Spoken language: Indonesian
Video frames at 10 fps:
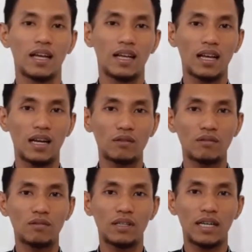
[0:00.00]

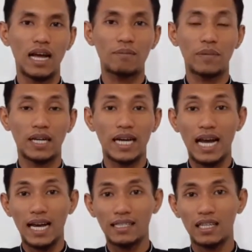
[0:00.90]
Lalu,
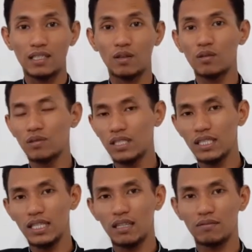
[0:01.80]
apakah ada
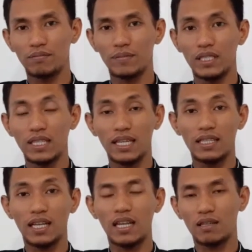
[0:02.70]
solusi yang bisa
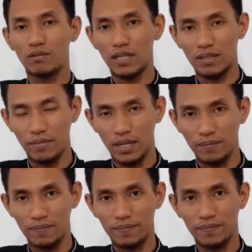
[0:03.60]
kita lakukan, Pak?
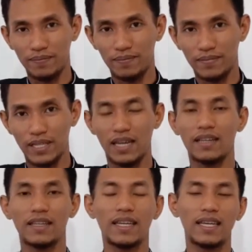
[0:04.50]
Nah,
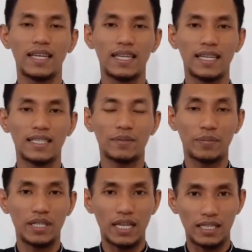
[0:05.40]

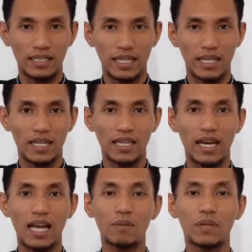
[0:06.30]
sebenarnya
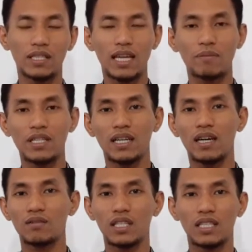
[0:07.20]
hal pertama yang
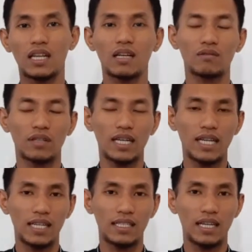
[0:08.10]
harus kita lakukan
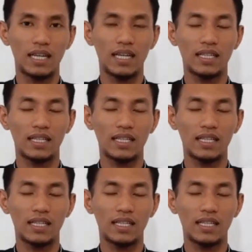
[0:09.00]
adalah